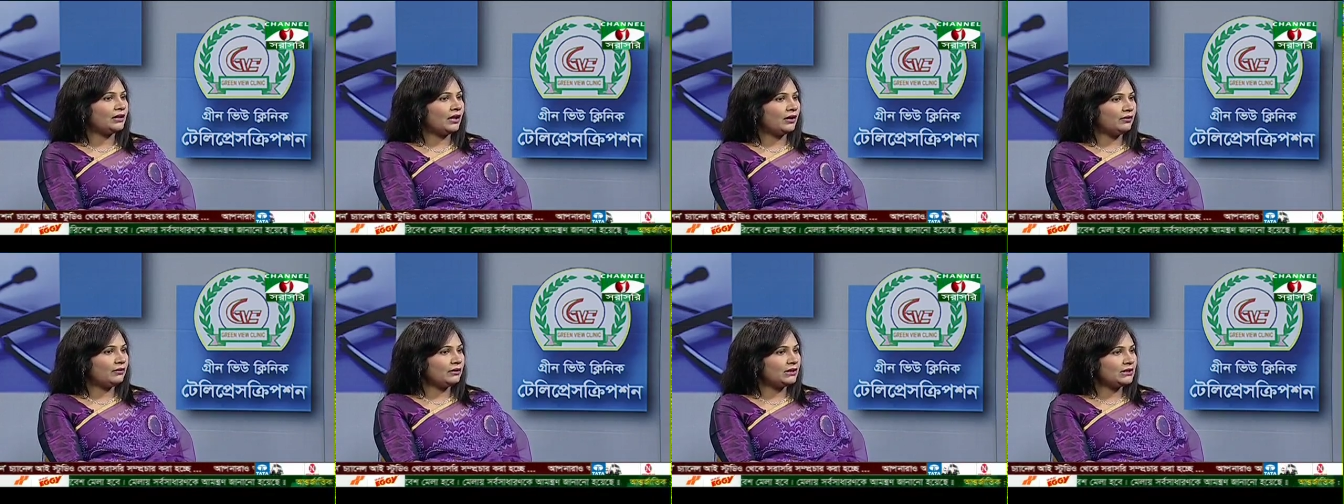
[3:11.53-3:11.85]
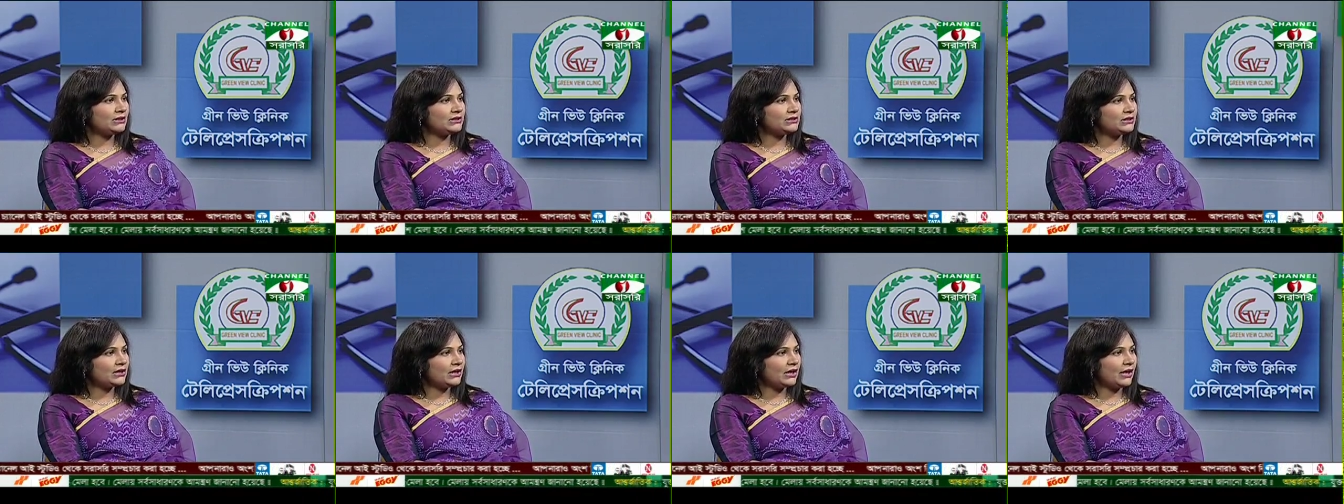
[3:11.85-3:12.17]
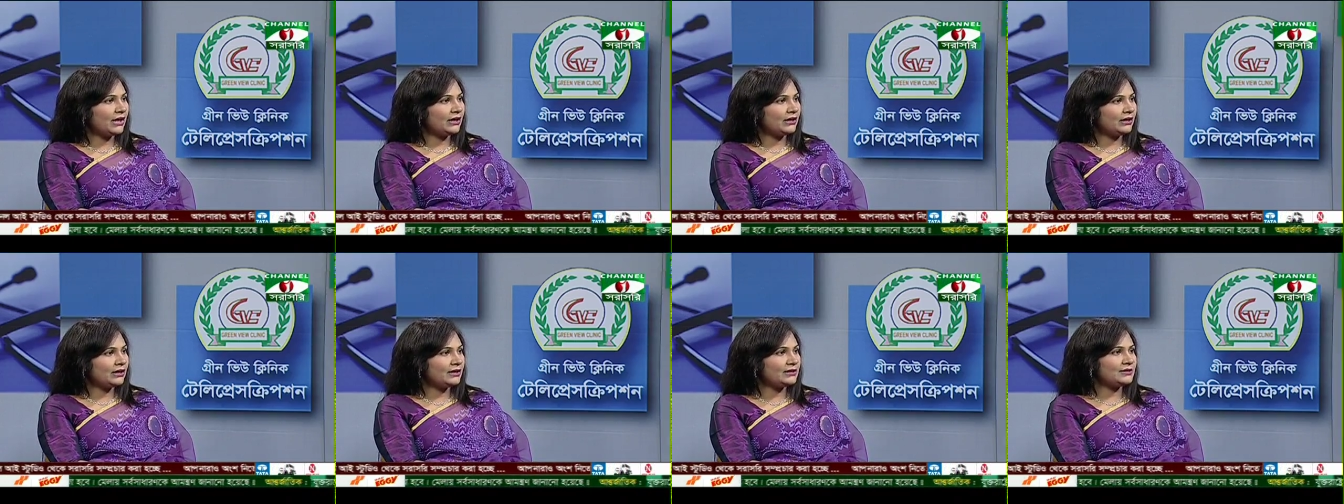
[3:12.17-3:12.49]
তাহলে সে
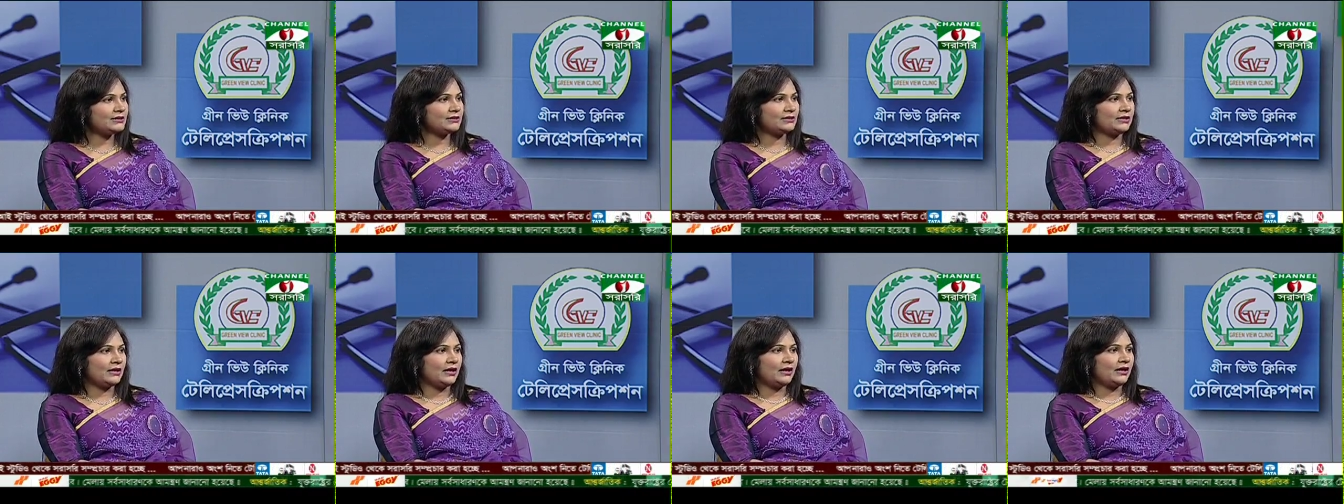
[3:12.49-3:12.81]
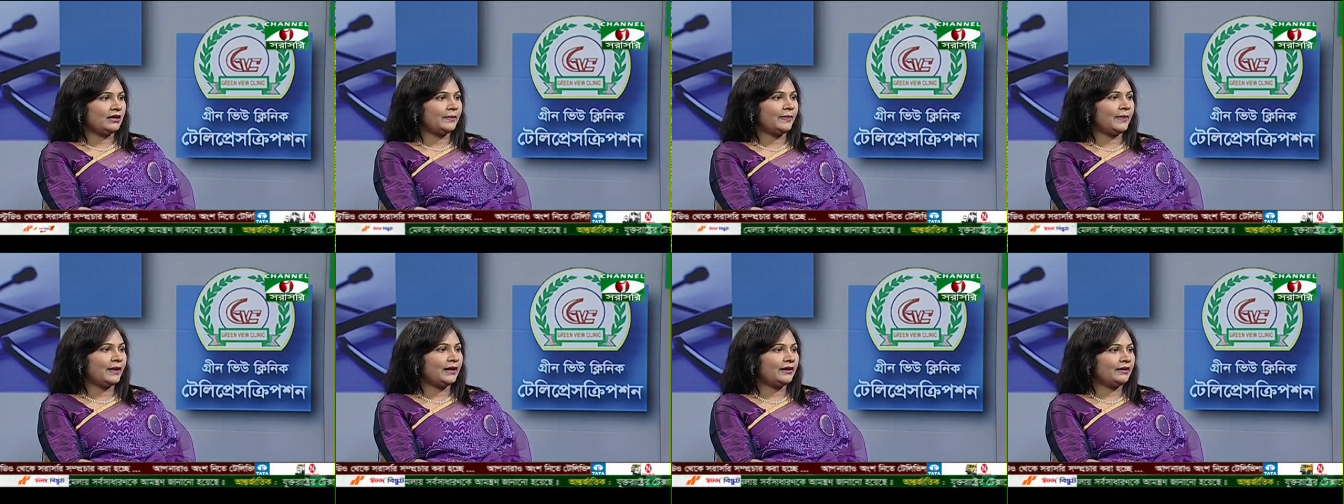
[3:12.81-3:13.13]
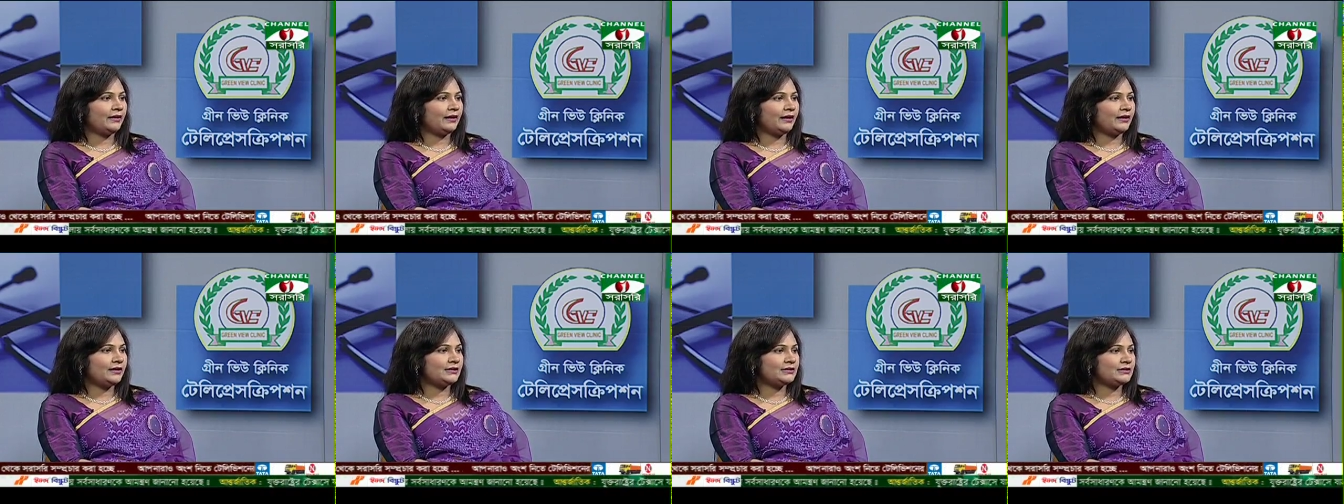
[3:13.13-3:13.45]
অ্যাটলিস্ট
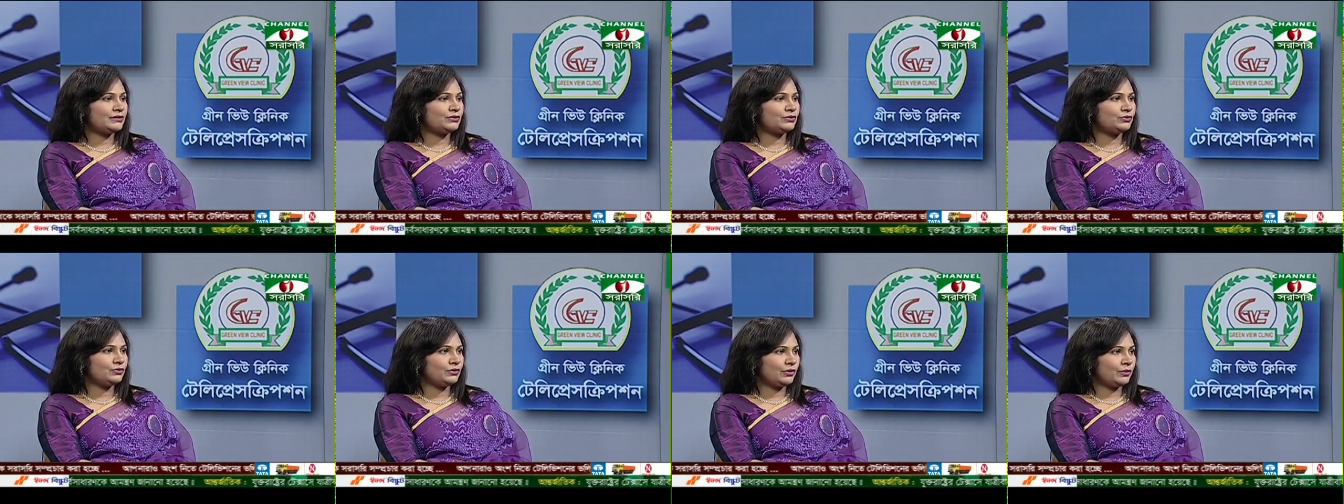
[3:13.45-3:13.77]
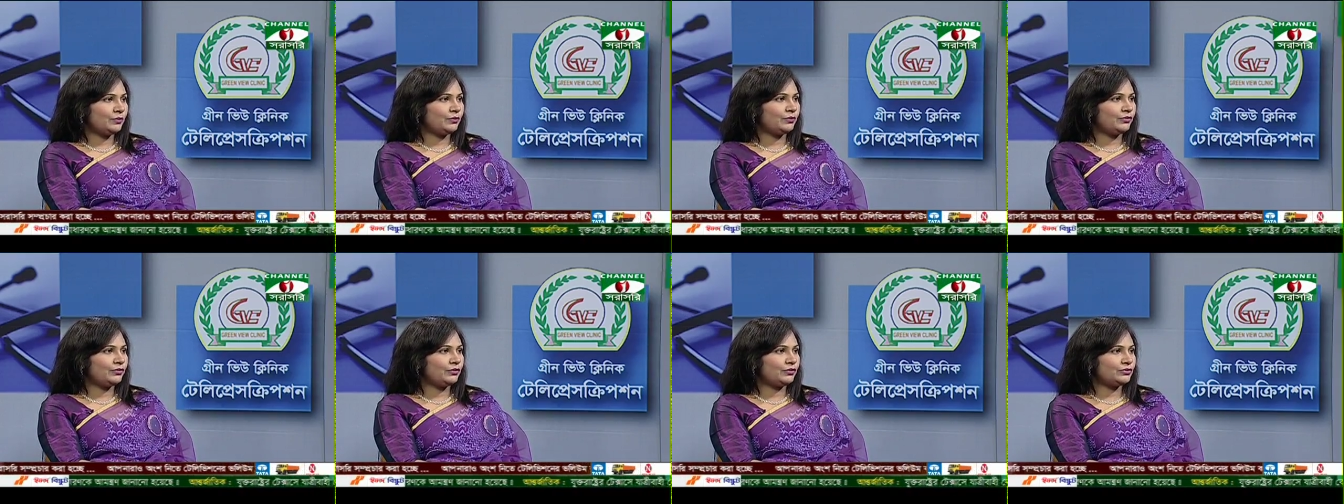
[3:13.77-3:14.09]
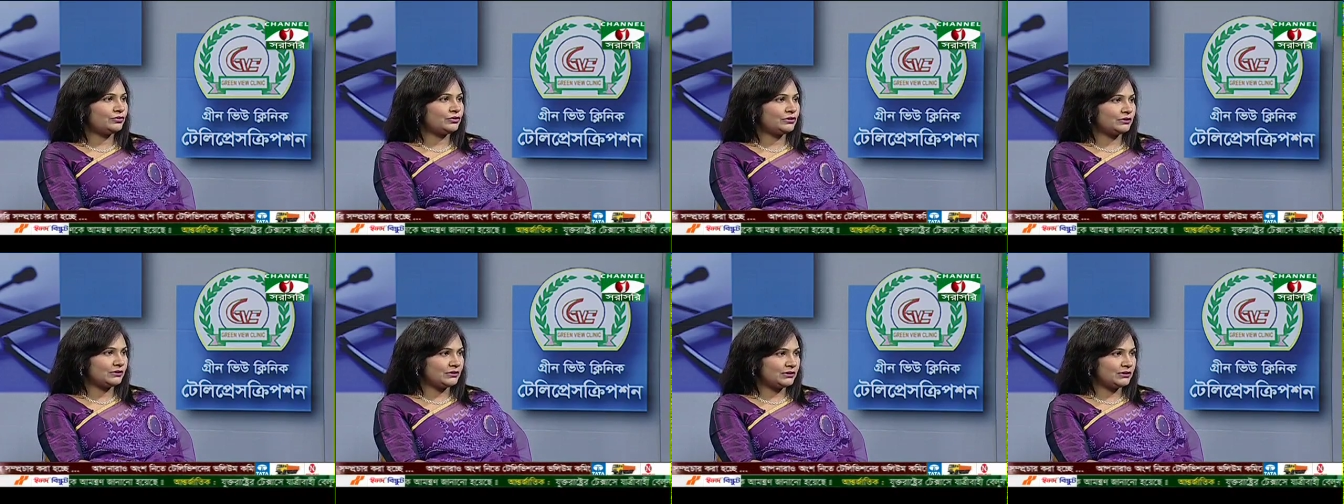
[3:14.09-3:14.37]
তার এই যে ঝুঁকিপূর্ণ